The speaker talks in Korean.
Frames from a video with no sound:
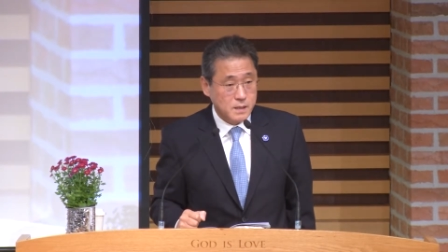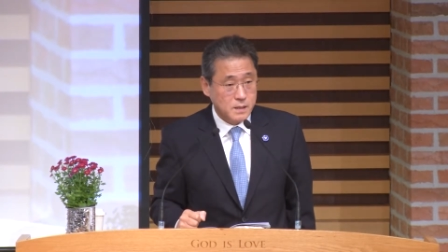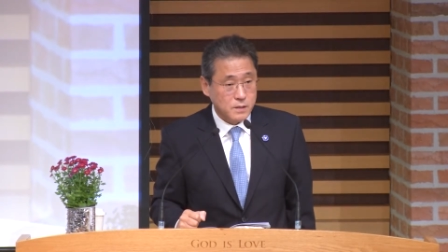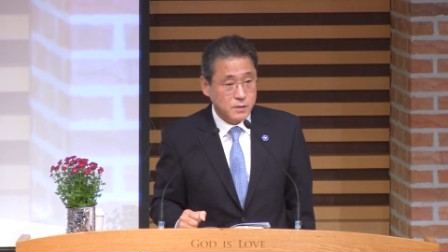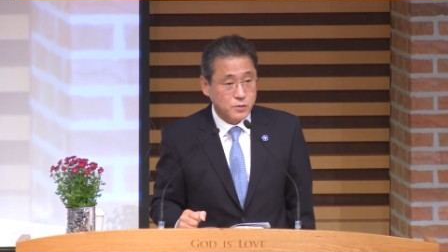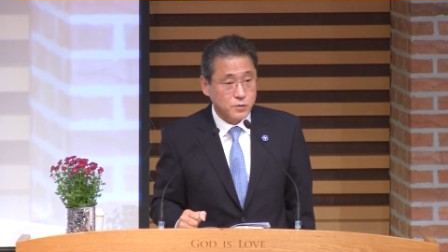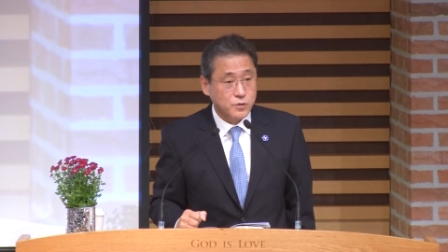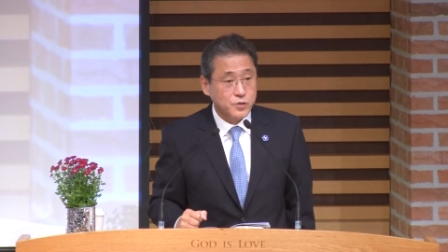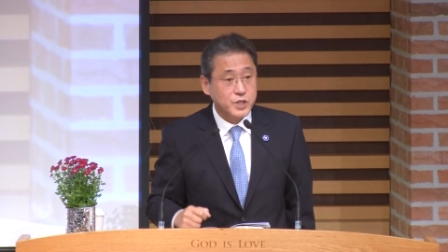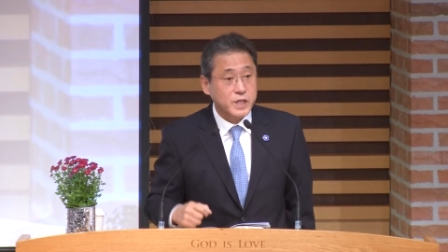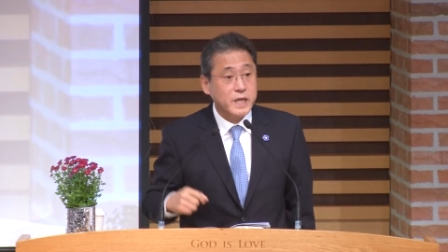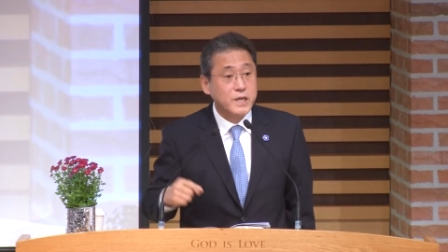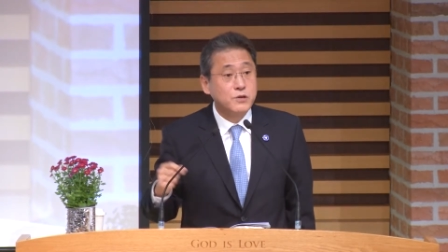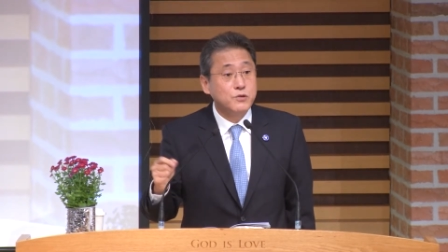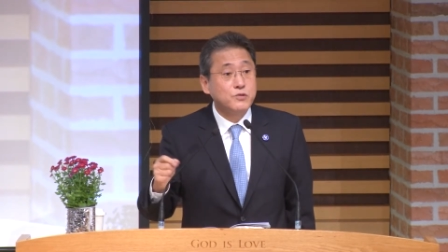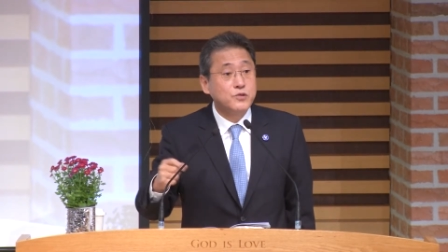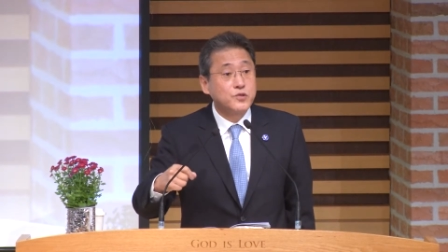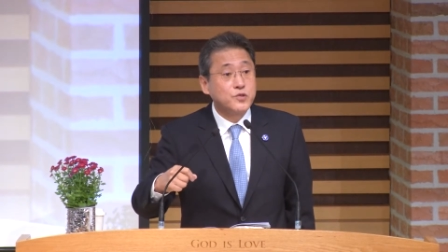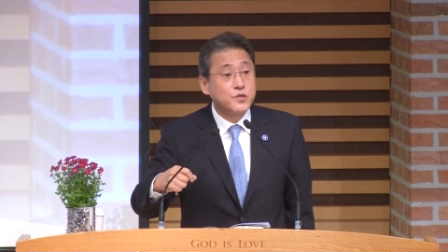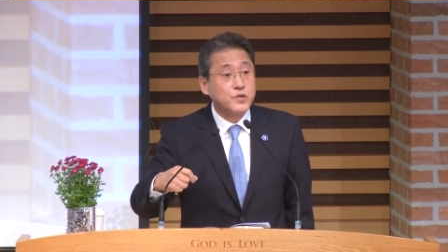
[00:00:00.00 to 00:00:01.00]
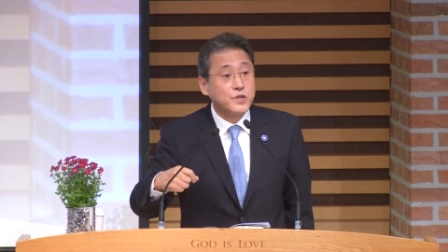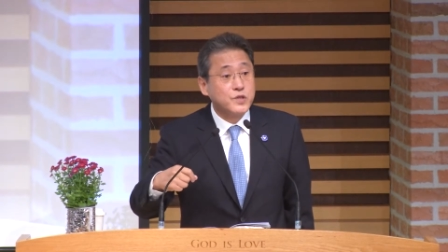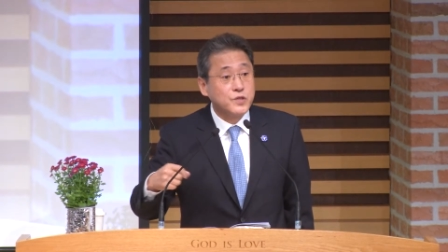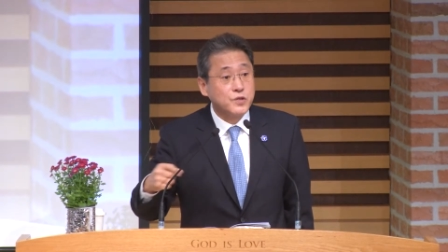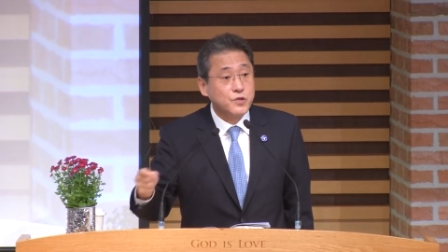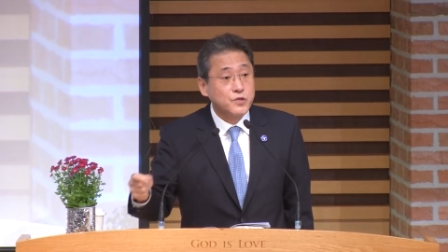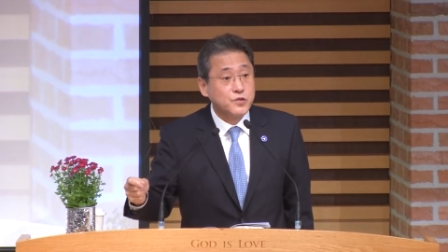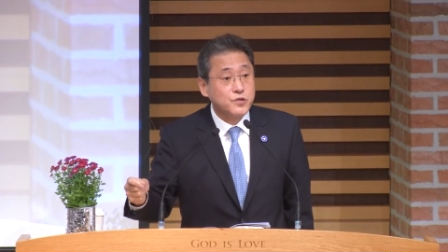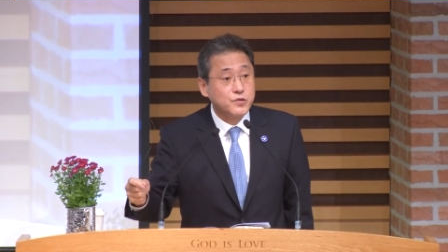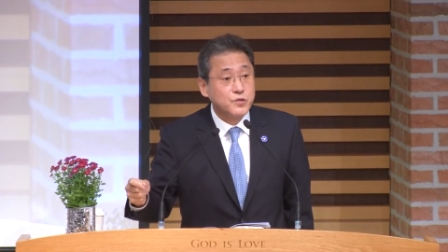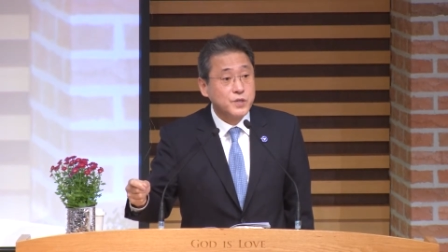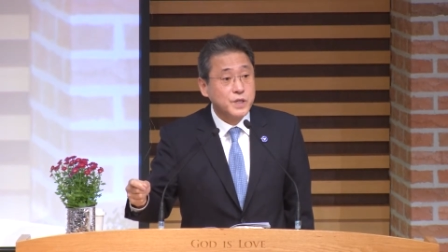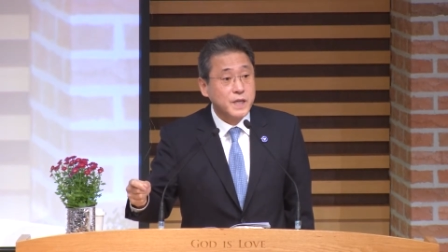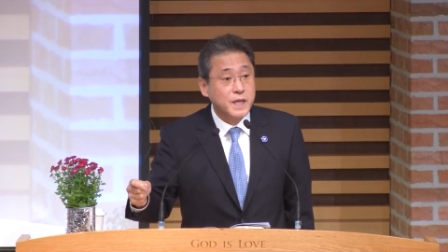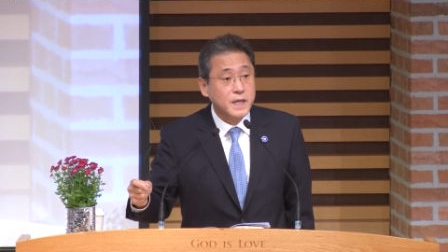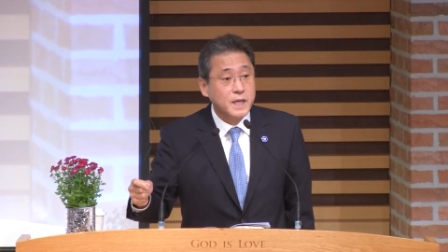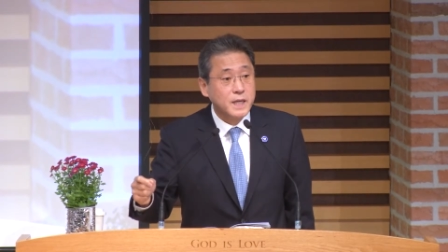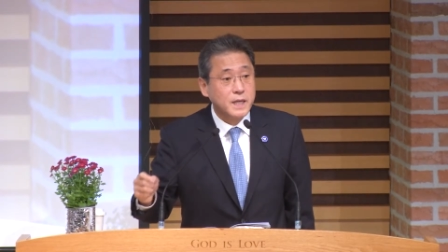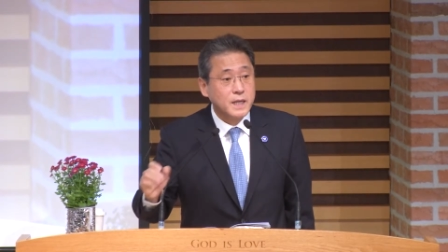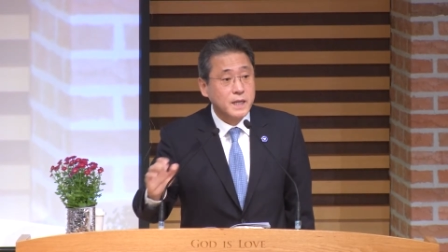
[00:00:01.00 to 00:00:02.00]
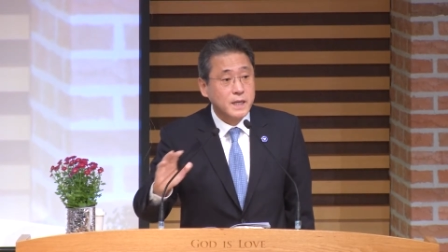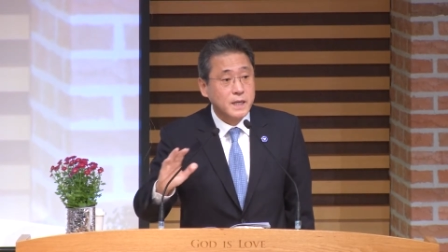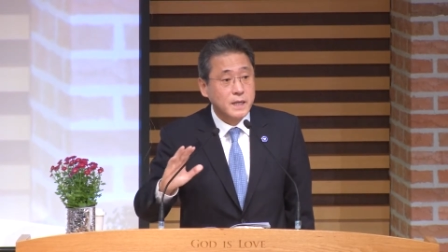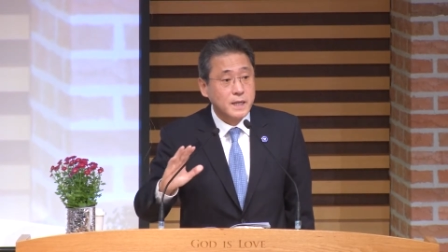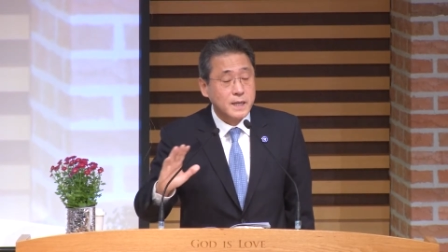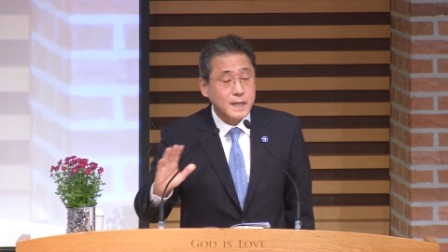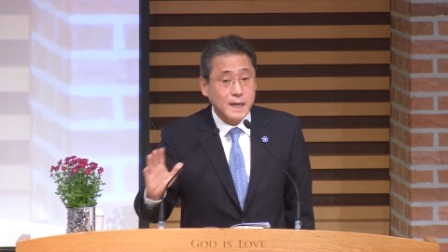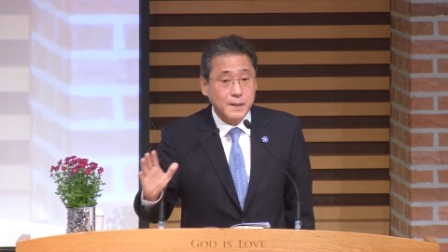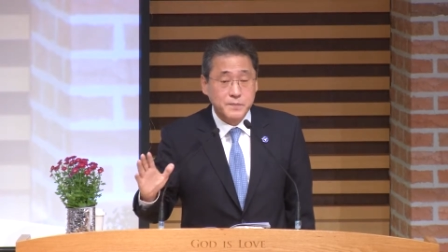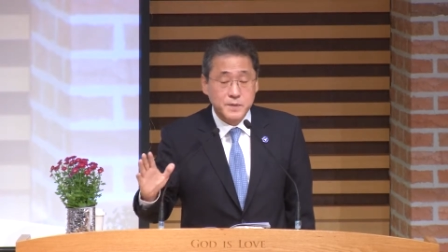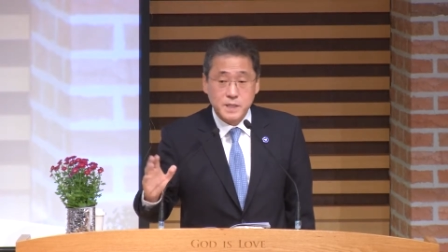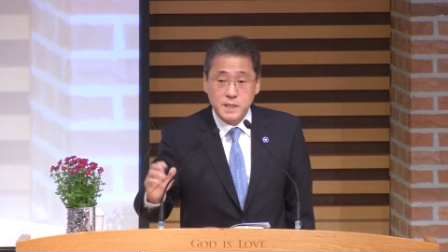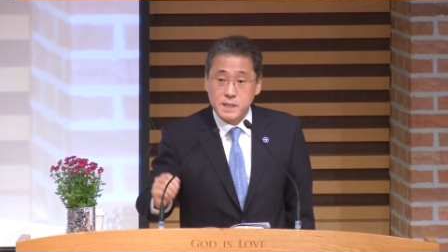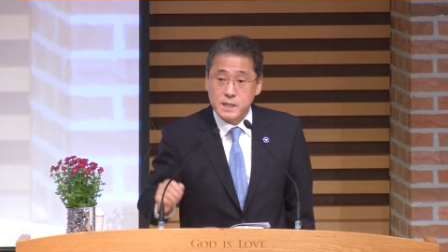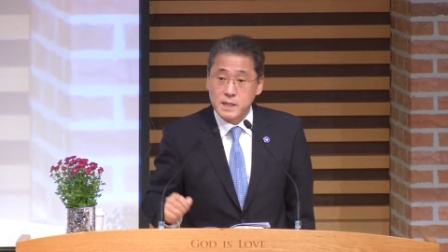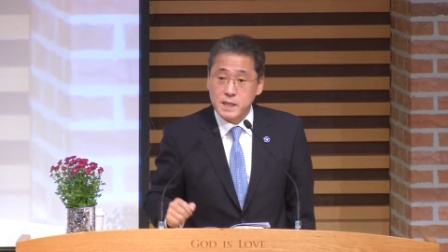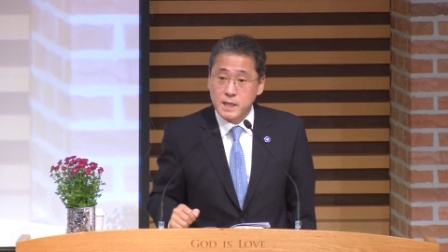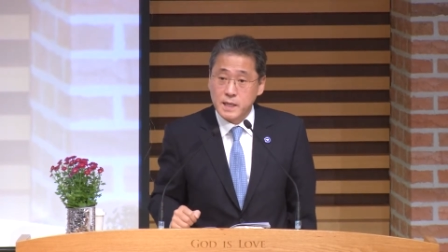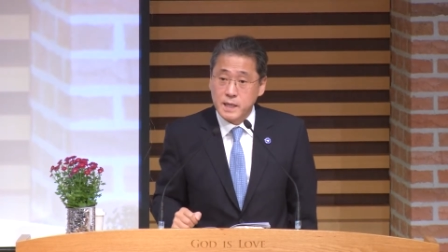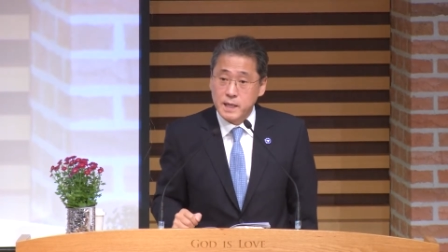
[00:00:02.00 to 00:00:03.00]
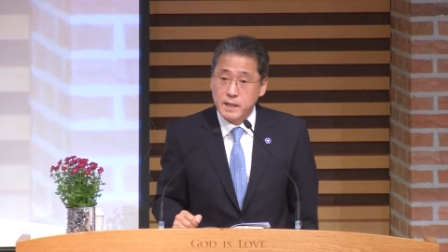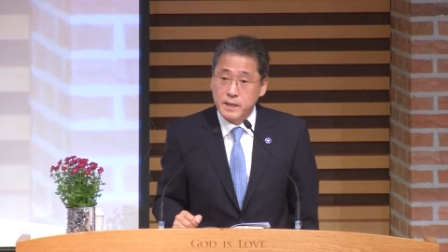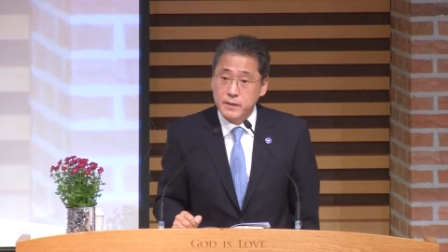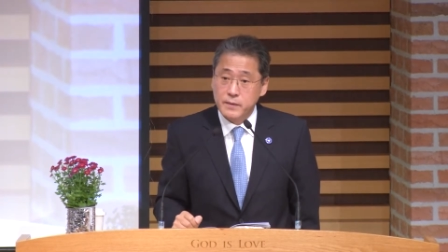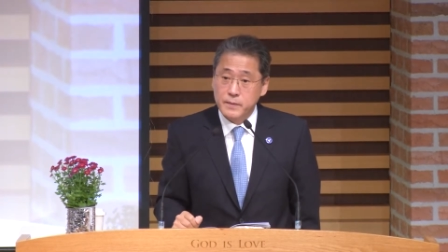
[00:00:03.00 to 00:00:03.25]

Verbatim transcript: 그리고 차용증은 써주는데 갑질을 않아요.